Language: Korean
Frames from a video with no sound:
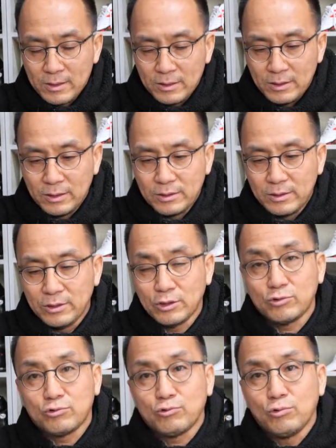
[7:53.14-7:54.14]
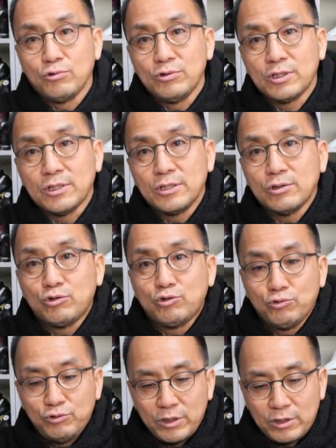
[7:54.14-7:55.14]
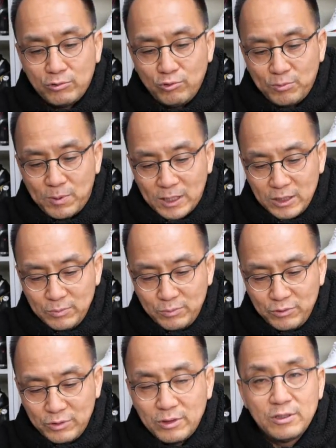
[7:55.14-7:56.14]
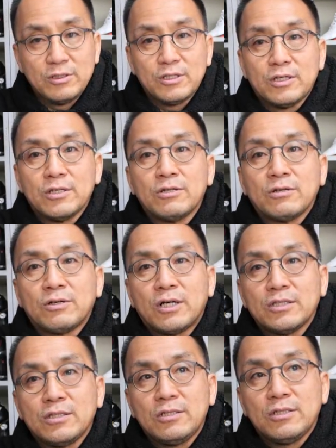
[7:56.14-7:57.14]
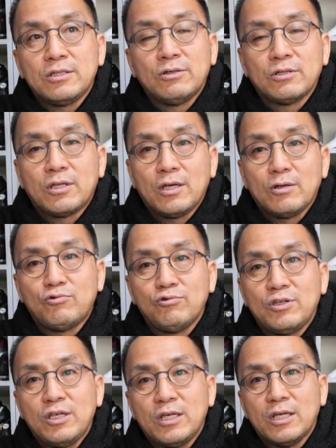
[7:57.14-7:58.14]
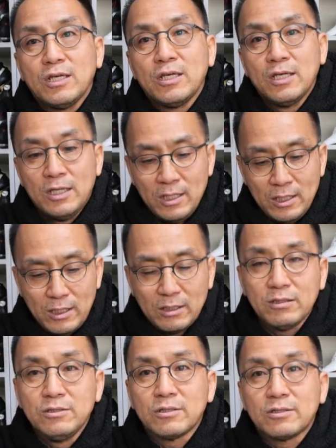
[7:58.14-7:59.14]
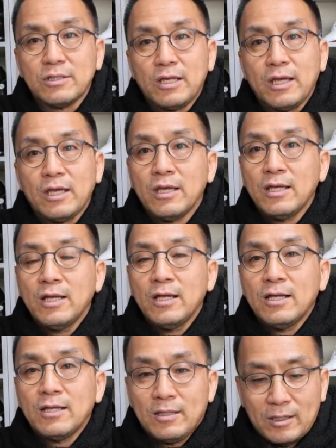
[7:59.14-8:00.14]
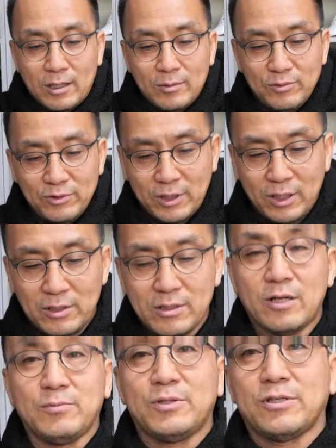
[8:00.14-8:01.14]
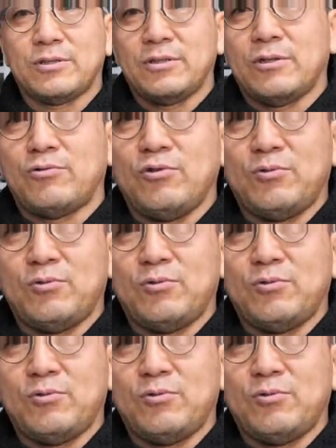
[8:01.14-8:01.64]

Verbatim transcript: 그런 것들이 이제 또 이제 추후에 그 구입하신 분들이 이제 여러 가지 형태의 후기의 흔적들이 다른 분들에게 영향을 미쳐서 이제